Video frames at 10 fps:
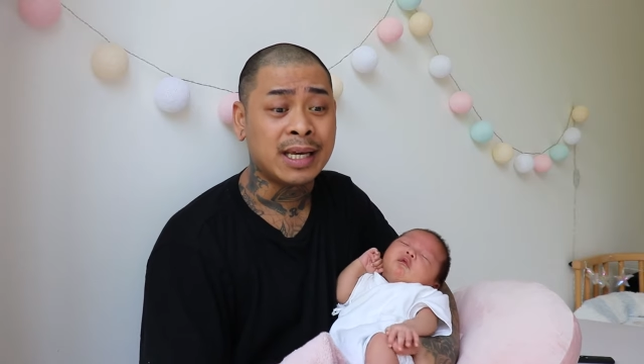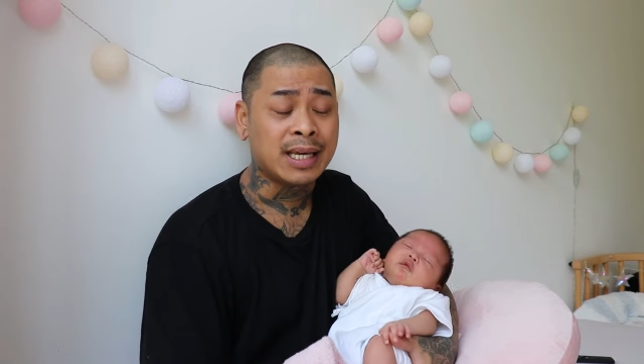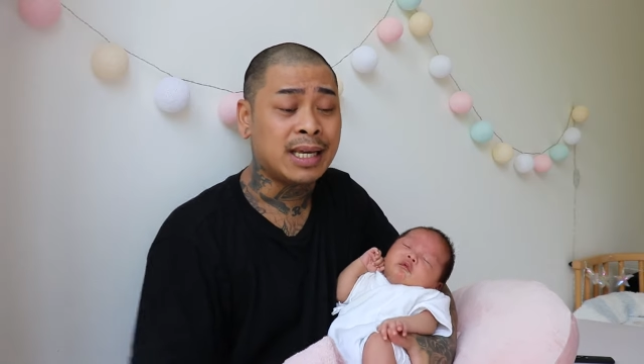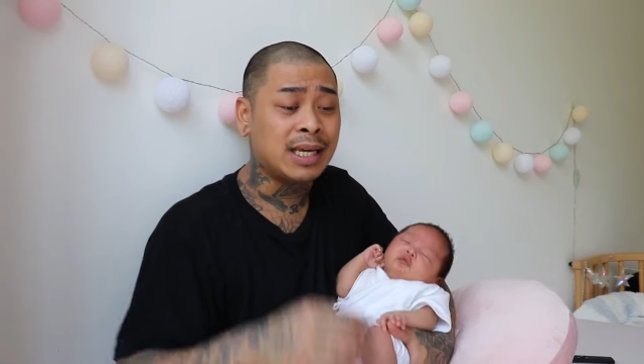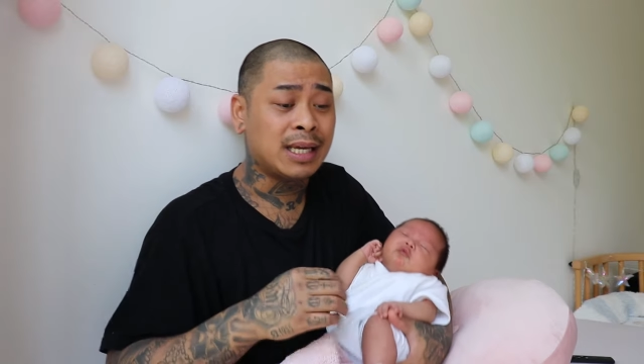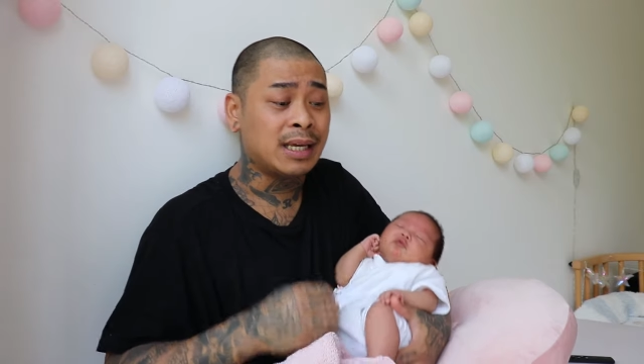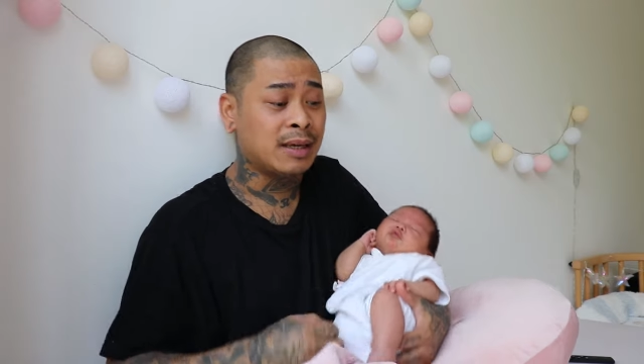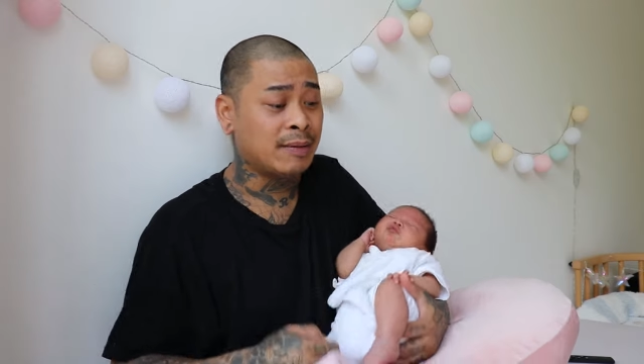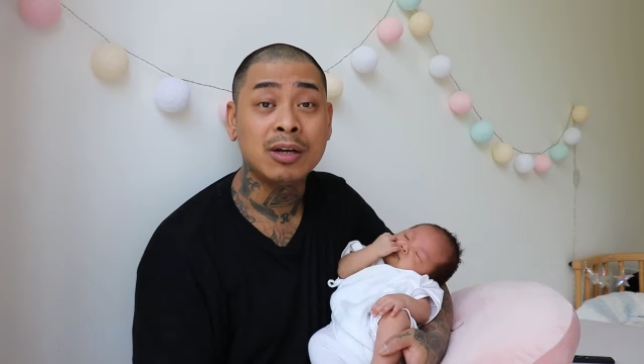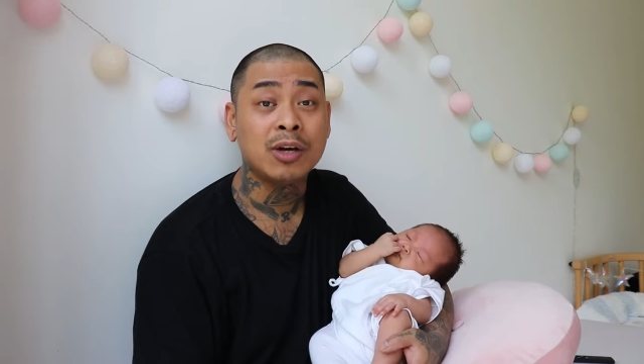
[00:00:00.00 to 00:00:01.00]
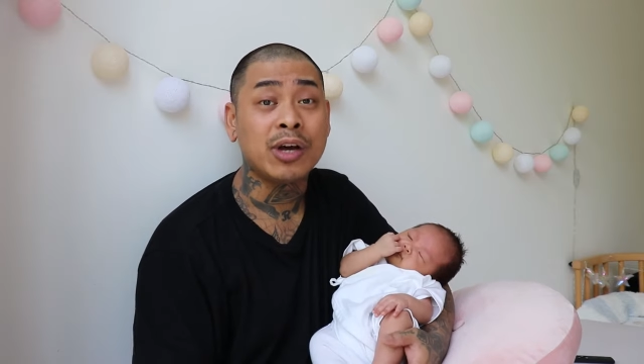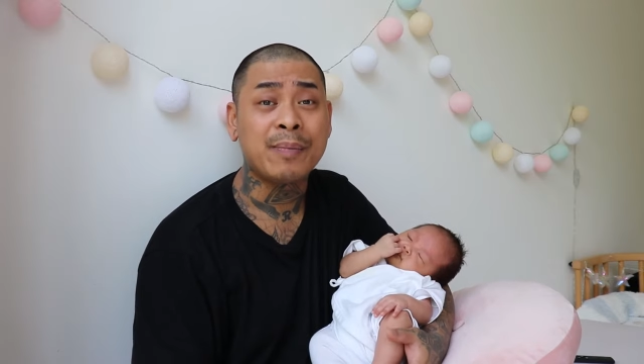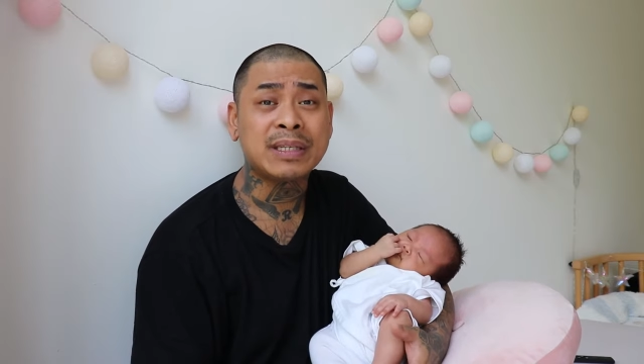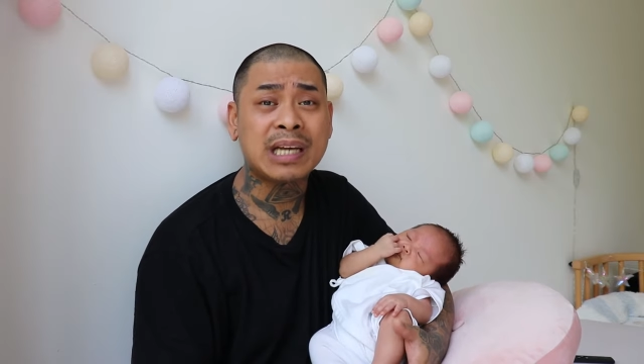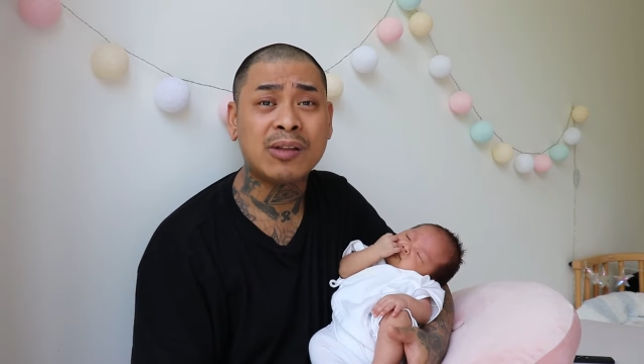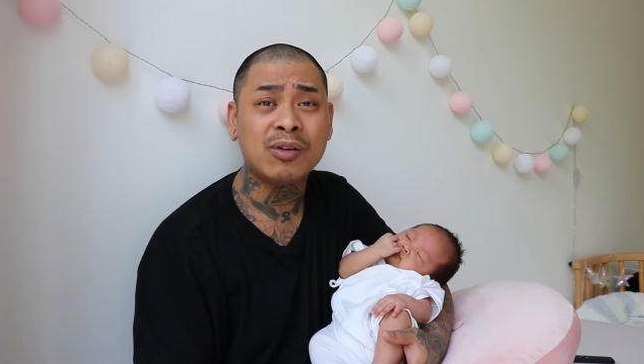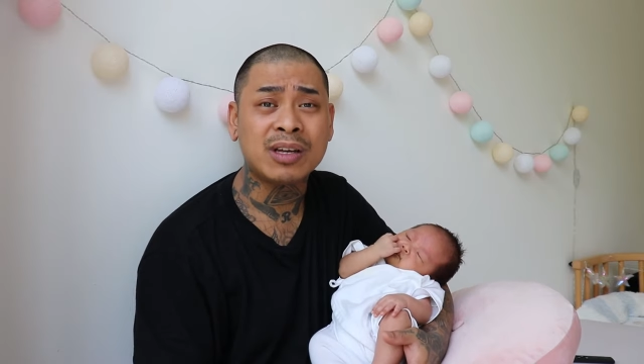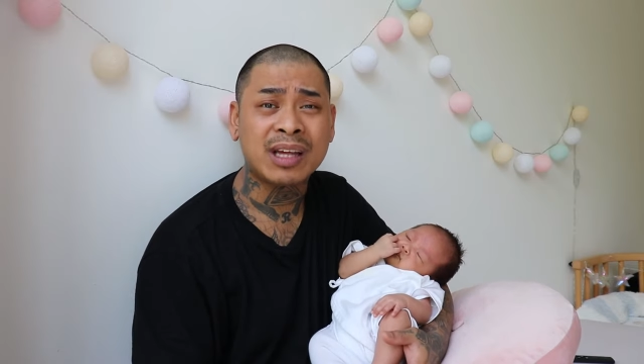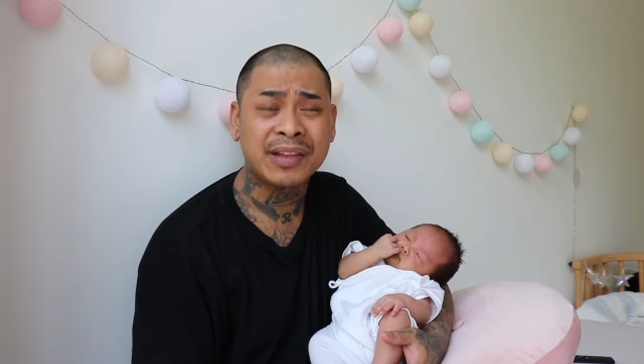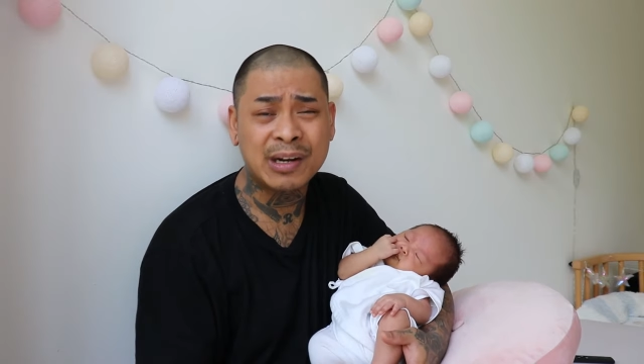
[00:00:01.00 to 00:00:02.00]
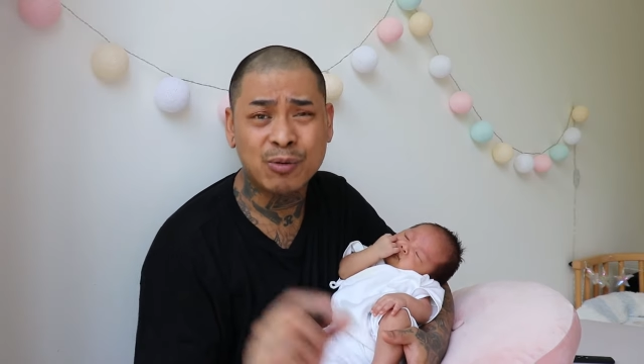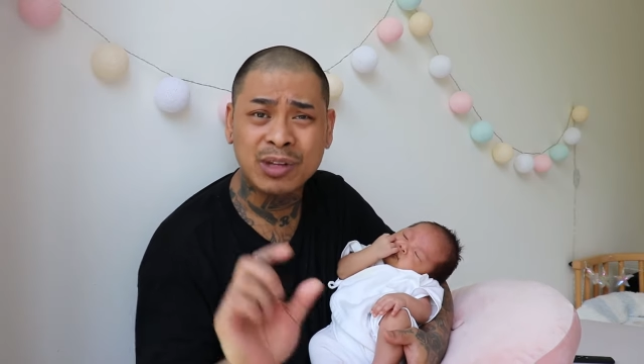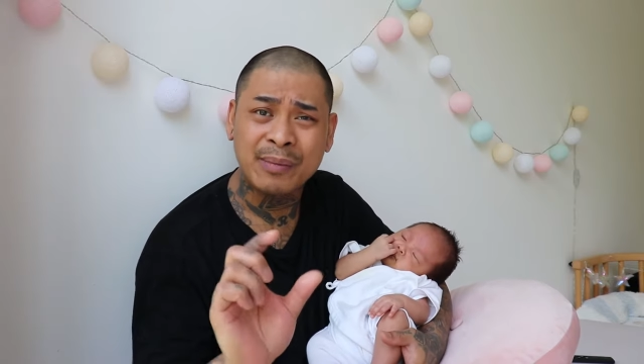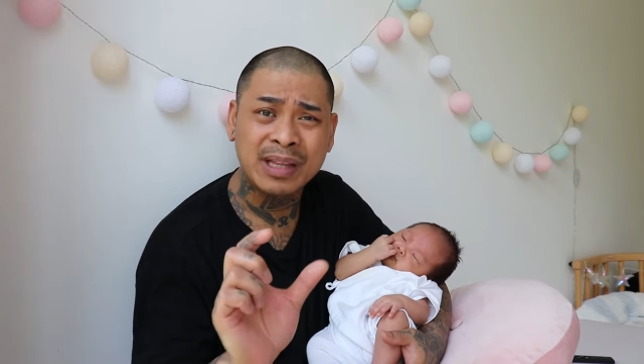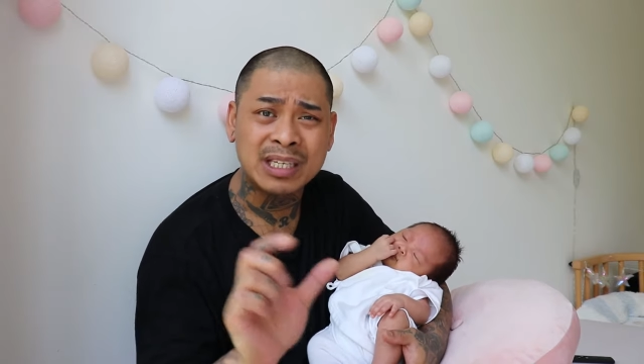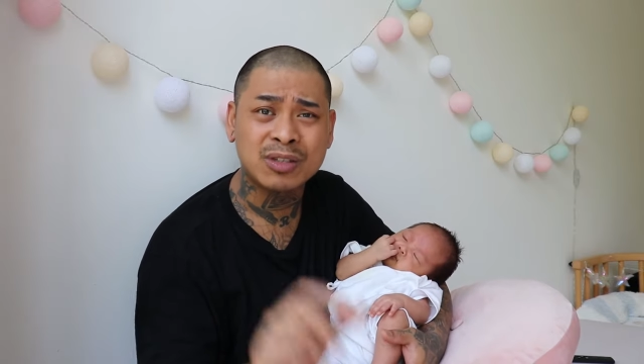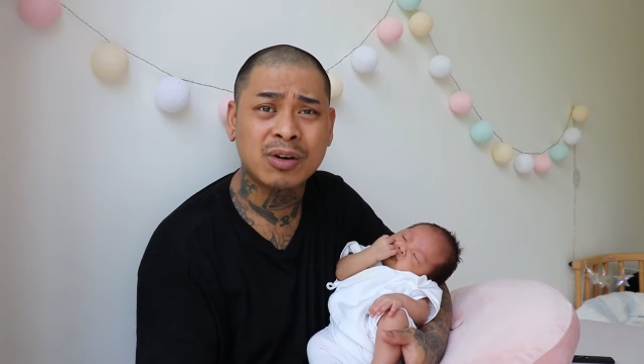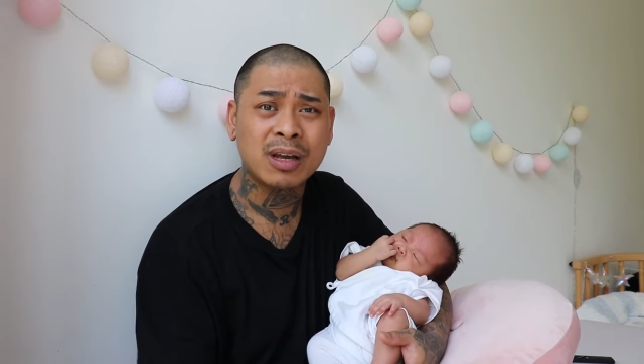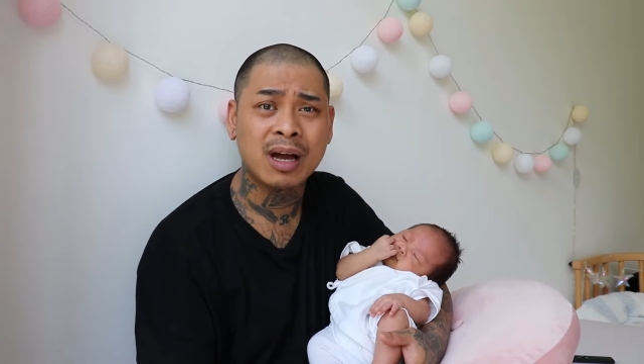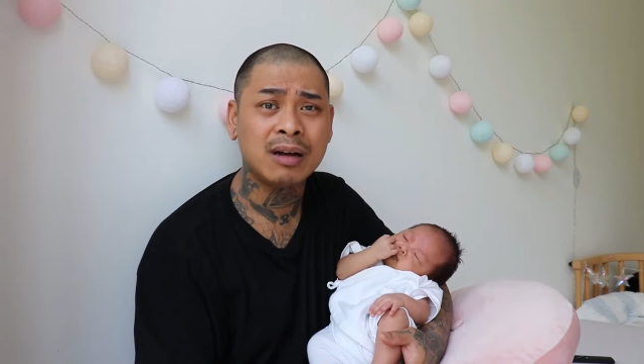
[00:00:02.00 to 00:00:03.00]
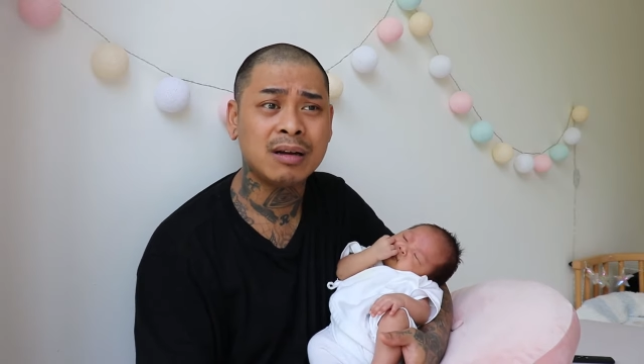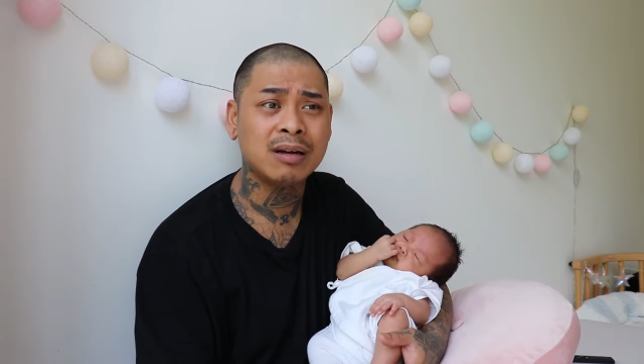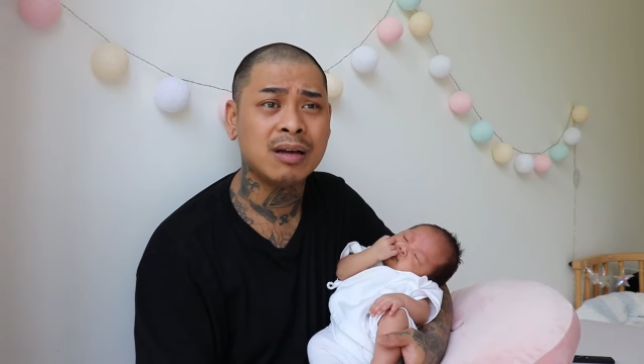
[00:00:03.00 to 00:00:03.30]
Y he pensado en hacer una mini historia,